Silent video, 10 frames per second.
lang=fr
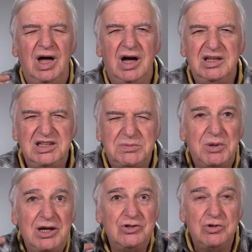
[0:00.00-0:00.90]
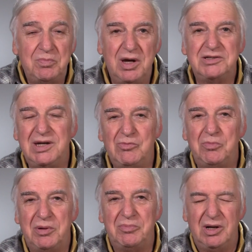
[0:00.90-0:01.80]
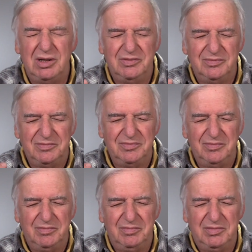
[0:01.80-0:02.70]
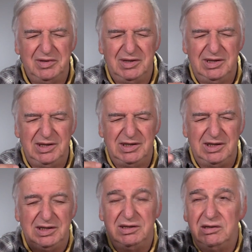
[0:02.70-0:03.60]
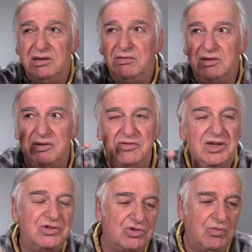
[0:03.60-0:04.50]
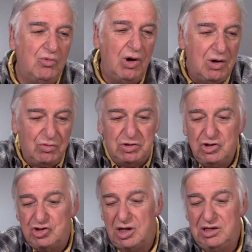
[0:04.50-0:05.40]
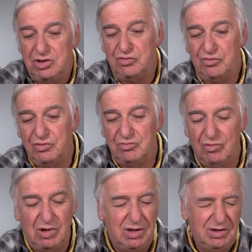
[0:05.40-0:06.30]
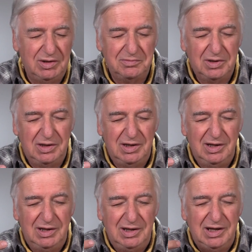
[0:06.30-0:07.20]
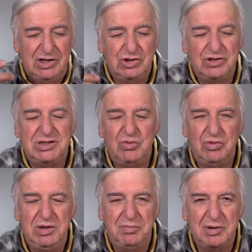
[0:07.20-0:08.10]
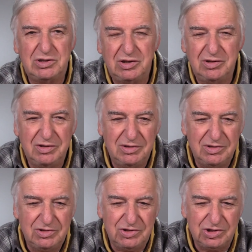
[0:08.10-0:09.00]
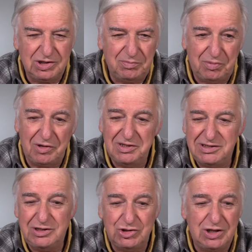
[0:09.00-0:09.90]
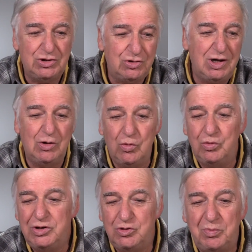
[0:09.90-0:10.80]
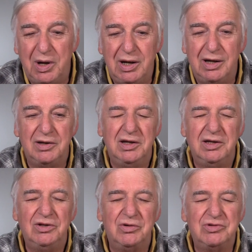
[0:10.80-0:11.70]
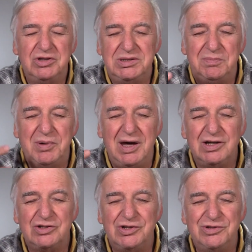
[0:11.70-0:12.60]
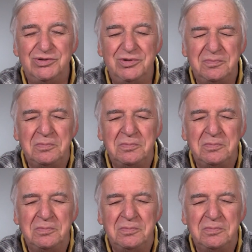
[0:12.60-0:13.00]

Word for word: En inspirant, je pense à mon papa qui, qui, qui vient sur moi ou qui jaillit du fond de moi. Et je dis oui parce que Paul dit Jésus est le oui du Père. Donc je dis Père Jésus.